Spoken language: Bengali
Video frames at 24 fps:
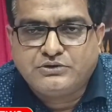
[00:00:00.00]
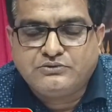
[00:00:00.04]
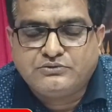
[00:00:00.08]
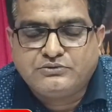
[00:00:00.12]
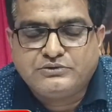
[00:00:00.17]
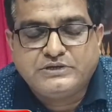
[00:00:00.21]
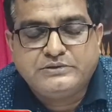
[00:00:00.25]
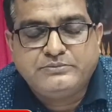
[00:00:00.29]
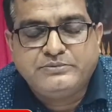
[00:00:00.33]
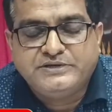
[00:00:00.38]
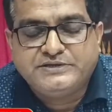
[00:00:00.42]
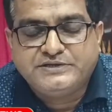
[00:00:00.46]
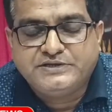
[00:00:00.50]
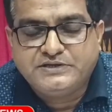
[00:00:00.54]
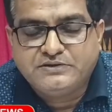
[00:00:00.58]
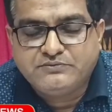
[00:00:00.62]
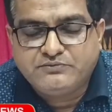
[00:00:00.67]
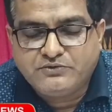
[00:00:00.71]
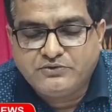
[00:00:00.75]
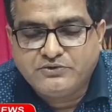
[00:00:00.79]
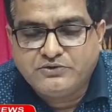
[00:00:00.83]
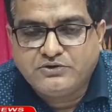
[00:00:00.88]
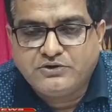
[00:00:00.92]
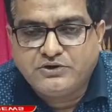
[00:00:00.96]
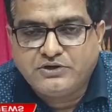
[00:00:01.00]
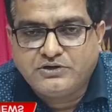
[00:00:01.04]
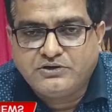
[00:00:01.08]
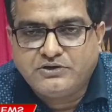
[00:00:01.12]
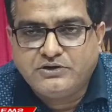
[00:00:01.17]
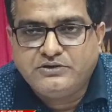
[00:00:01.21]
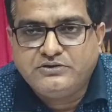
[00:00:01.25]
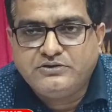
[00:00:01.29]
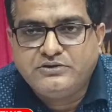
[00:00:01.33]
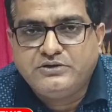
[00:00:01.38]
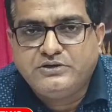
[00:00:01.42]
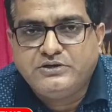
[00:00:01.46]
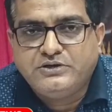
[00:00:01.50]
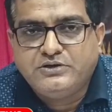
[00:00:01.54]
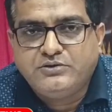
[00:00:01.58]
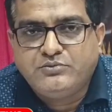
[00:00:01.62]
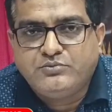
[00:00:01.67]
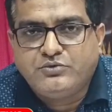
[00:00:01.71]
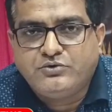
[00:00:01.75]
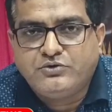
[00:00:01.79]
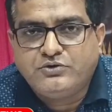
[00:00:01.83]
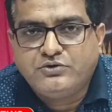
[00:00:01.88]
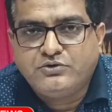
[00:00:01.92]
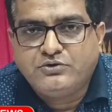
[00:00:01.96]
তখন সেই ব্যক্তিকে ফোন করা হয়
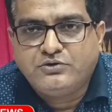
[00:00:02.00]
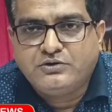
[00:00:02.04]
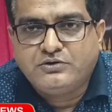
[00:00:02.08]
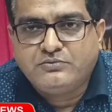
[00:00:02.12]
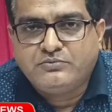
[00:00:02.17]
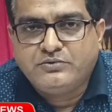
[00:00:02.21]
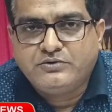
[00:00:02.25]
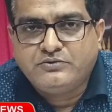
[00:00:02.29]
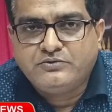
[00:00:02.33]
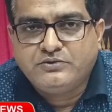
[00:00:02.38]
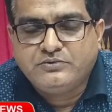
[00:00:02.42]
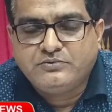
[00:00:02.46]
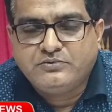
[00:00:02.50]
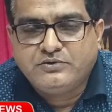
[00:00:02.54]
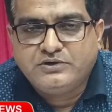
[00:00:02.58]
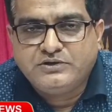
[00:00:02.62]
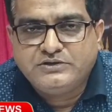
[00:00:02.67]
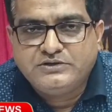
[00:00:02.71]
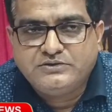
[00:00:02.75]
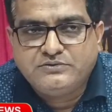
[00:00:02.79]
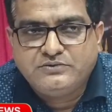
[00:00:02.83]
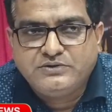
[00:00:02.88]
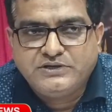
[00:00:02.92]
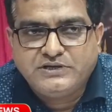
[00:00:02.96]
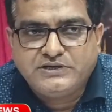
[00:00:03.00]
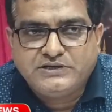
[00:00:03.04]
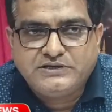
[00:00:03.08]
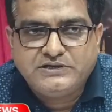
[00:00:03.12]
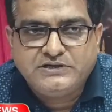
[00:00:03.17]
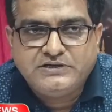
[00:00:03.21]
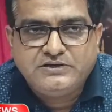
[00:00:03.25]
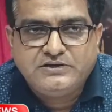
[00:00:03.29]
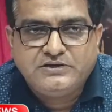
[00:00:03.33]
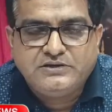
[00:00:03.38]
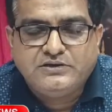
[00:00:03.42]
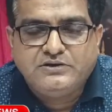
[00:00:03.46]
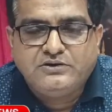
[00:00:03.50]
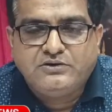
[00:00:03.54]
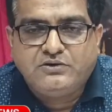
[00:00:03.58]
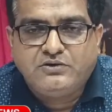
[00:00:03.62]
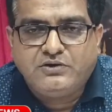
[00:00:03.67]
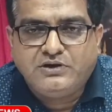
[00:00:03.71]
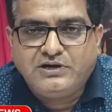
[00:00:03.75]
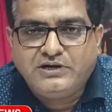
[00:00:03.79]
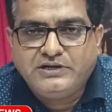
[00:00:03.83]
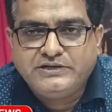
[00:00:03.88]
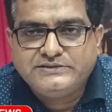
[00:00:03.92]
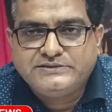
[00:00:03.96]
ফোন করার পর উনি বলেন যে উনি একটি
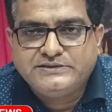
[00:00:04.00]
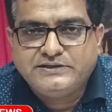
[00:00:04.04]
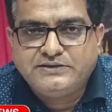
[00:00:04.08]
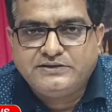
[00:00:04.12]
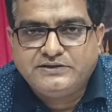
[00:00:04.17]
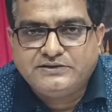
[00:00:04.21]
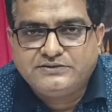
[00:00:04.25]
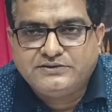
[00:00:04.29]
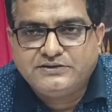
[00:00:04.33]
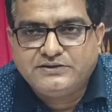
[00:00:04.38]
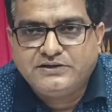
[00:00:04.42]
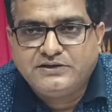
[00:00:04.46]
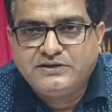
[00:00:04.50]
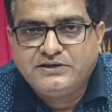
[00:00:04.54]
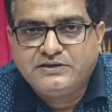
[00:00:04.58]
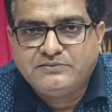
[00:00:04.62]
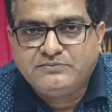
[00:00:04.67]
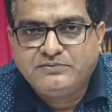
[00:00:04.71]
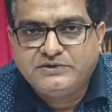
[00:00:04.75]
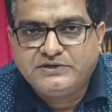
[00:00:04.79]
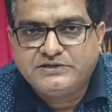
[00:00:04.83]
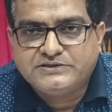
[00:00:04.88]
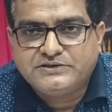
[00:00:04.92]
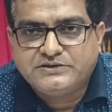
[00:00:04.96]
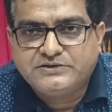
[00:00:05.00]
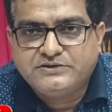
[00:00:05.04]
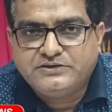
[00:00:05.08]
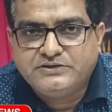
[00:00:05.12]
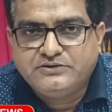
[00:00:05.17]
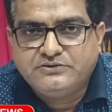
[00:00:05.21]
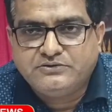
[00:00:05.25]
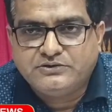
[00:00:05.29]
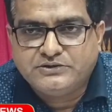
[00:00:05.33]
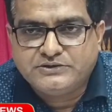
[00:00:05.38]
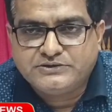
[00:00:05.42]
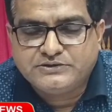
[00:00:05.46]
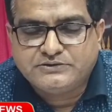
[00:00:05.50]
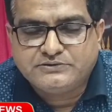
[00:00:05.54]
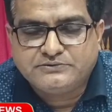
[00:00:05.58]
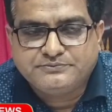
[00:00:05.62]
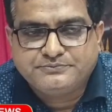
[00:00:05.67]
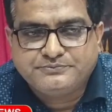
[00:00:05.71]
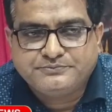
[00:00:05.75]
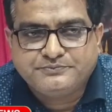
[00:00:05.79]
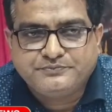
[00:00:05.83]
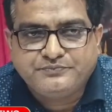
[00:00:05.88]
অনলাইন সেন্টার থেকে এই অ্যাপ্লিকেশানটি করেছেন